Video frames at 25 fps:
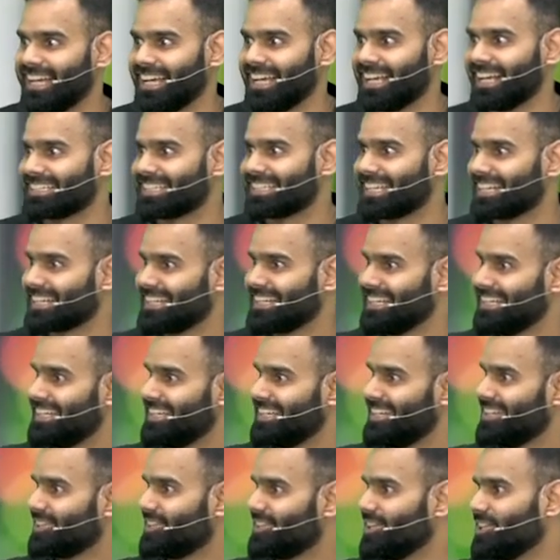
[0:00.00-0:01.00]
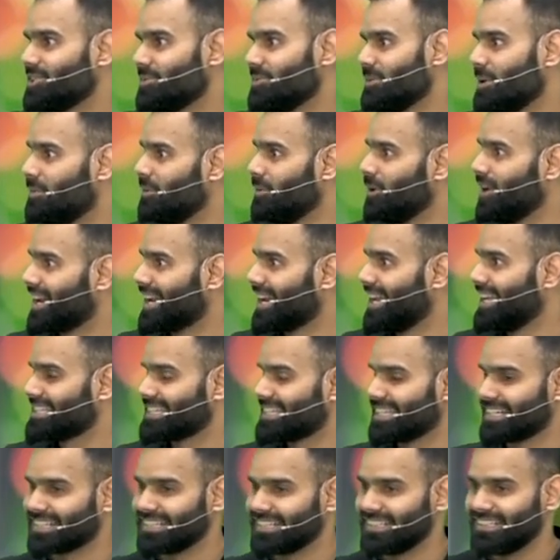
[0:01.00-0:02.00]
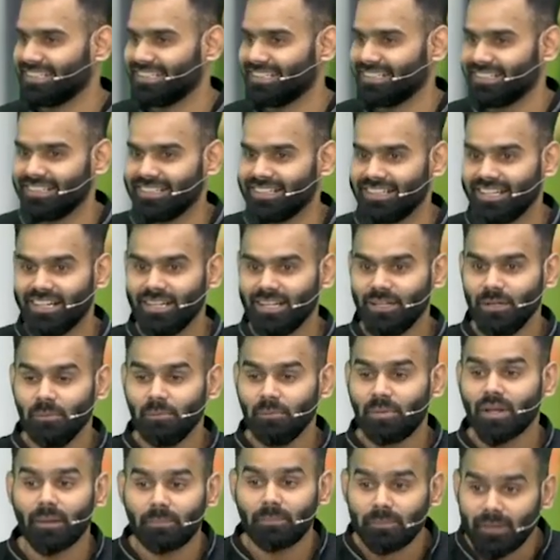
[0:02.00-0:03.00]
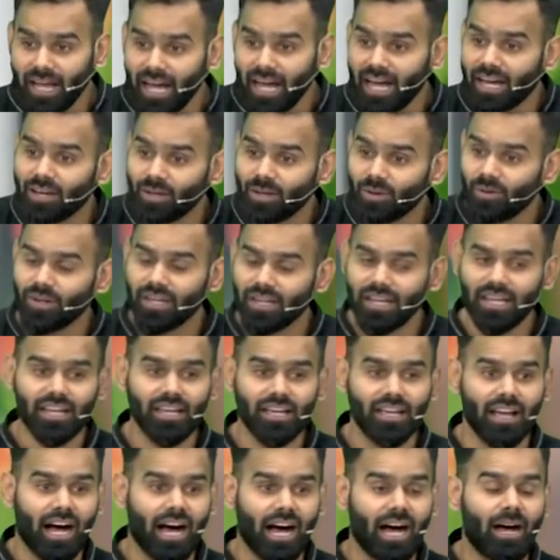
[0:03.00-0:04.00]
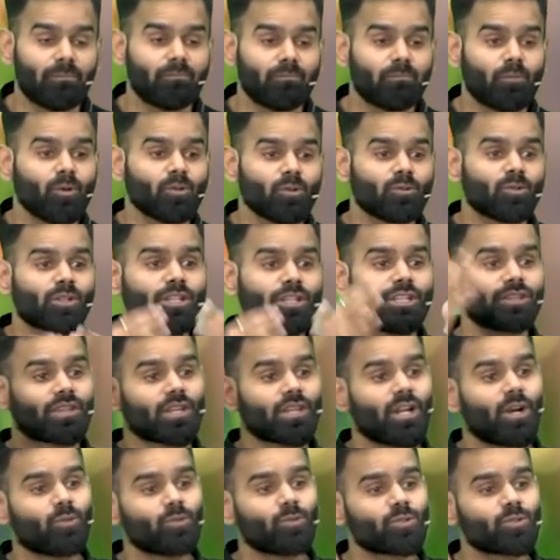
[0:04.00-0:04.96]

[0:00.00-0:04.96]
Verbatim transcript: है क्या सर कुछ भी बोल रहे हैं सर फिर आप क्या करोगे आपको तो कितना